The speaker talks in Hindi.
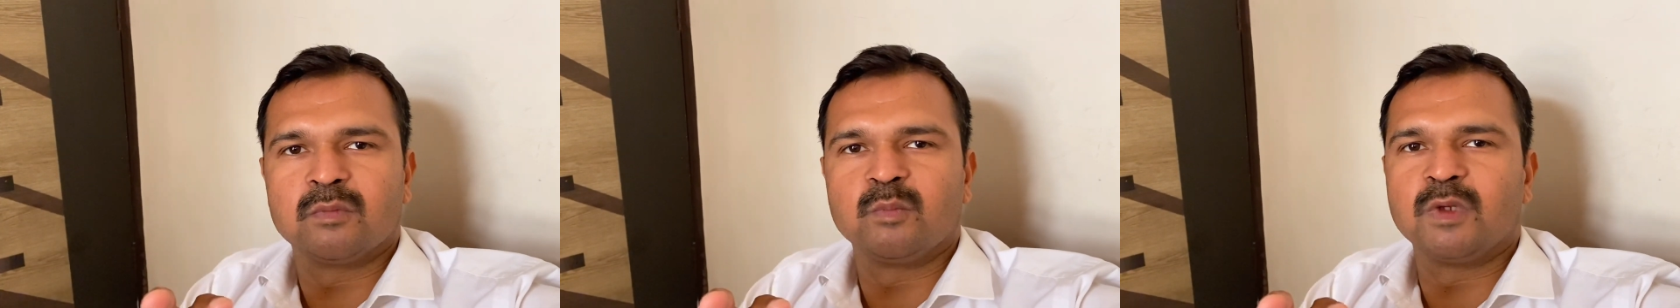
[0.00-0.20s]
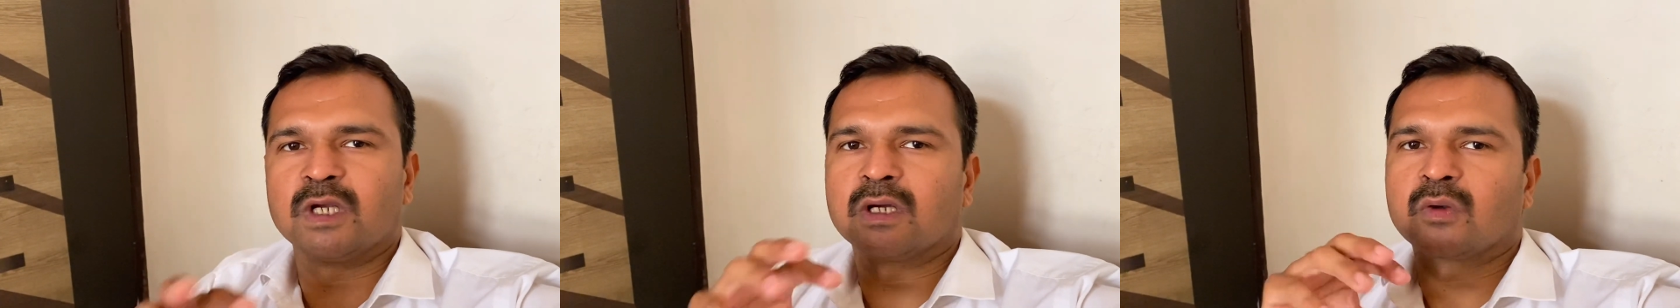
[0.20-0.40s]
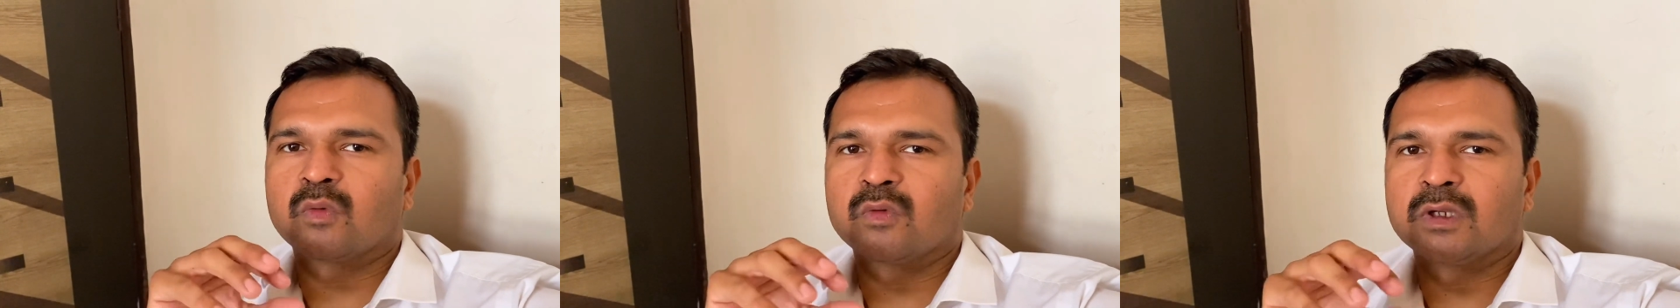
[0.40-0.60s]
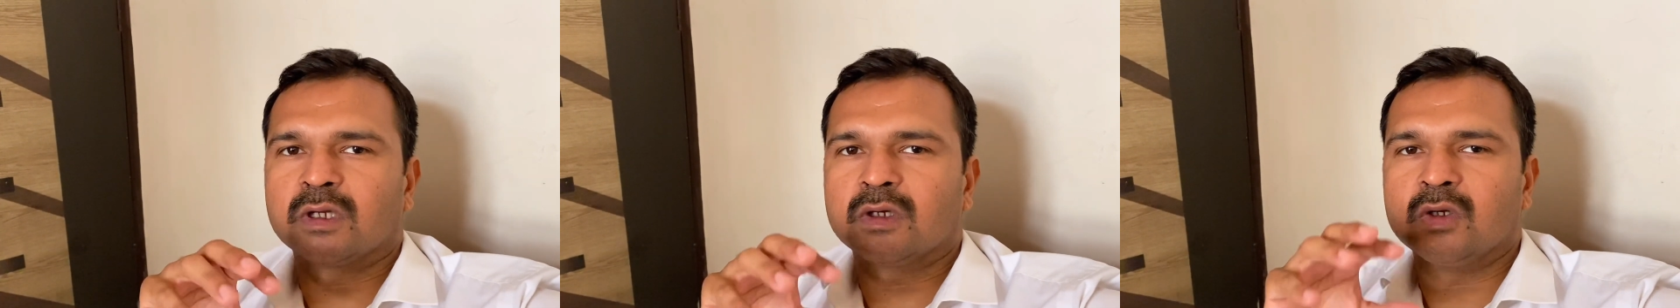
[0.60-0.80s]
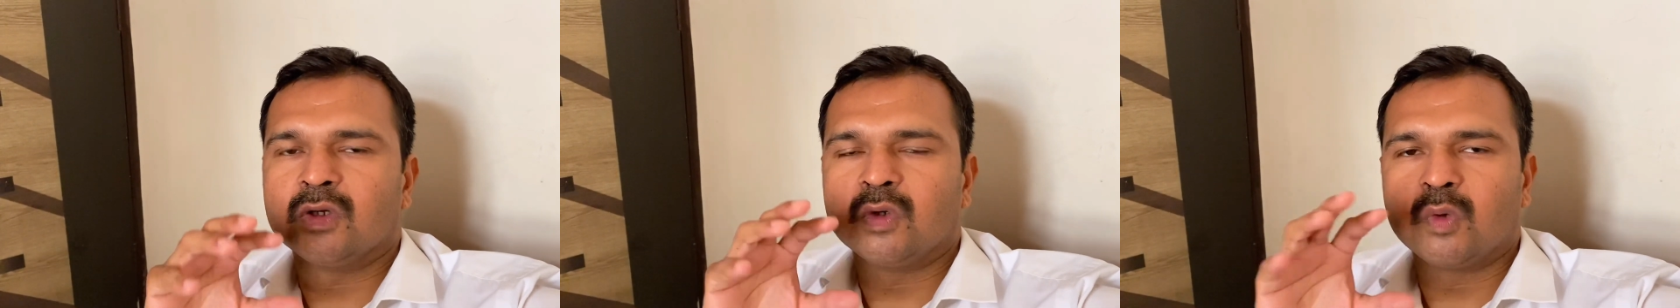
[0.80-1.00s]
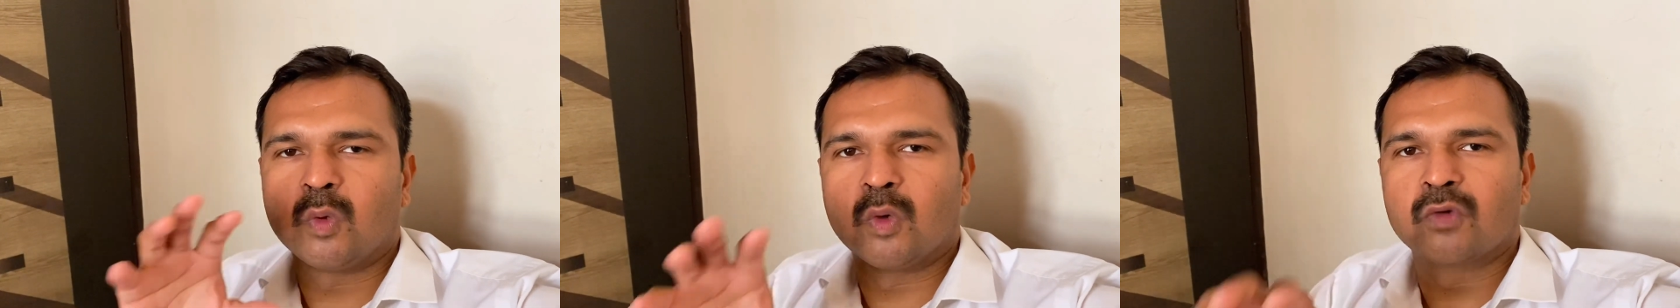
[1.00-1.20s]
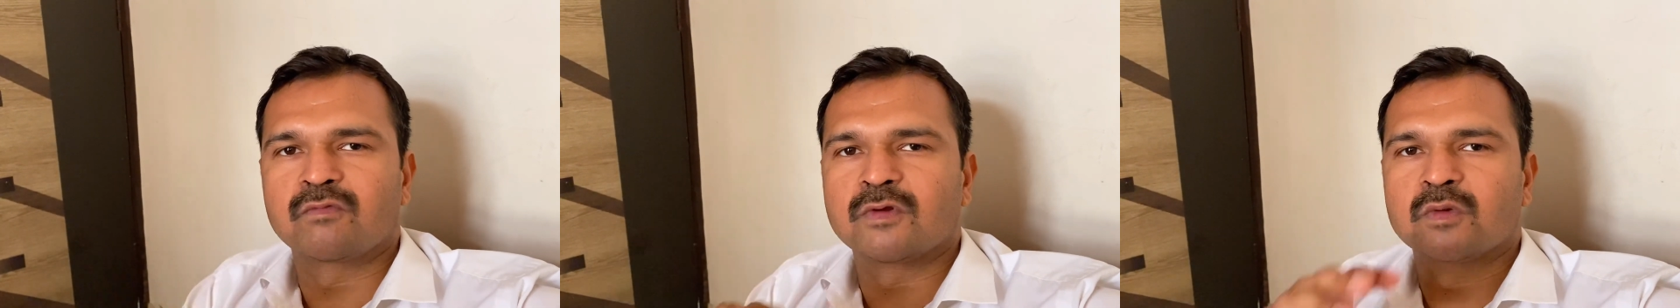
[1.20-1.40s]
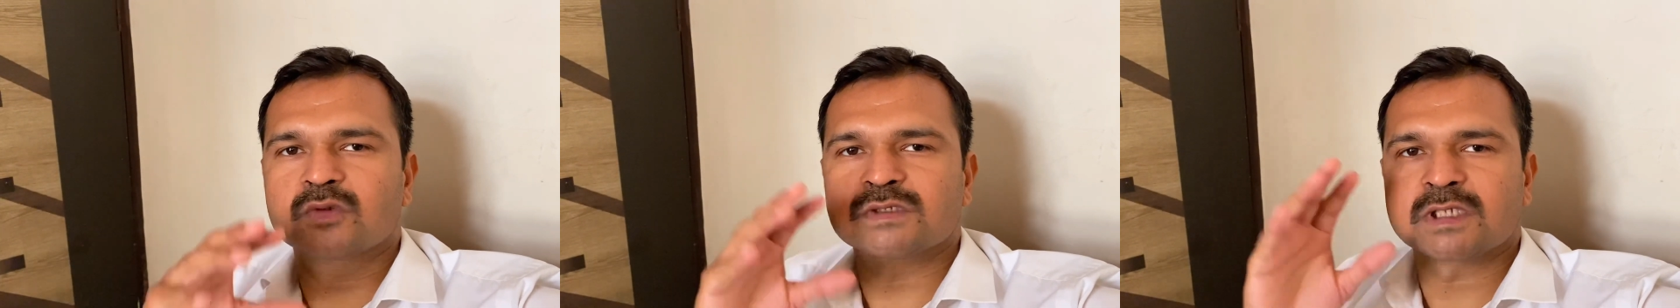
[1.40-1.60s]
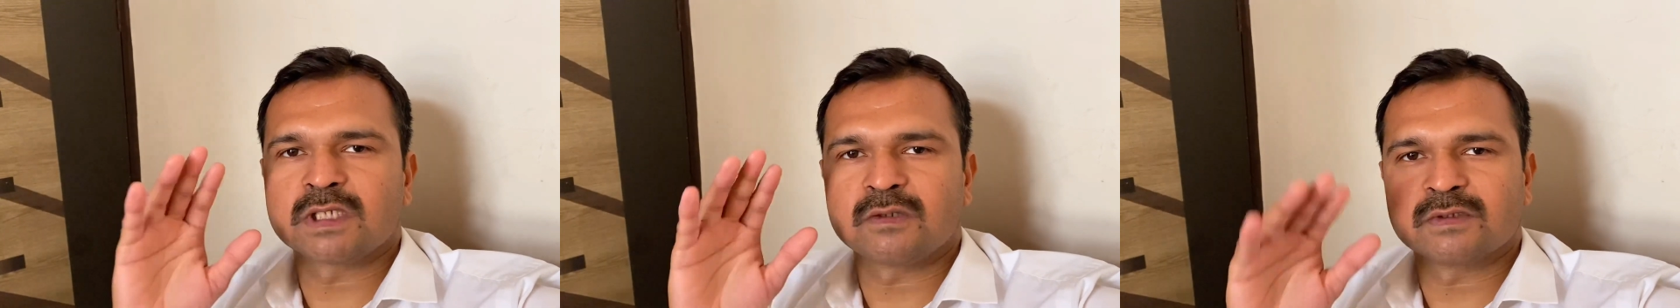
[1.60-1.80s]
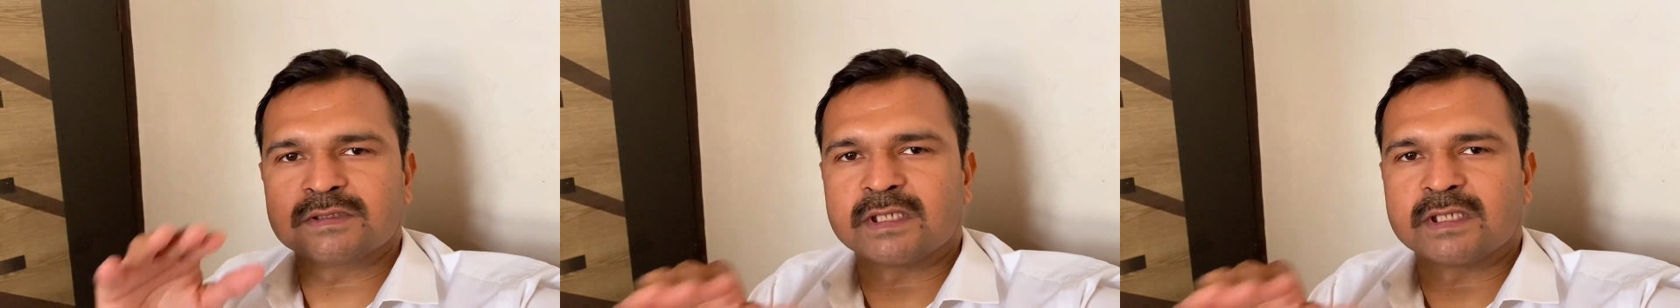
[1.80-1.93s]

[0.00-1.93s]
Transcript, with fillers: बिहार हो गया और फिर उसके अलावा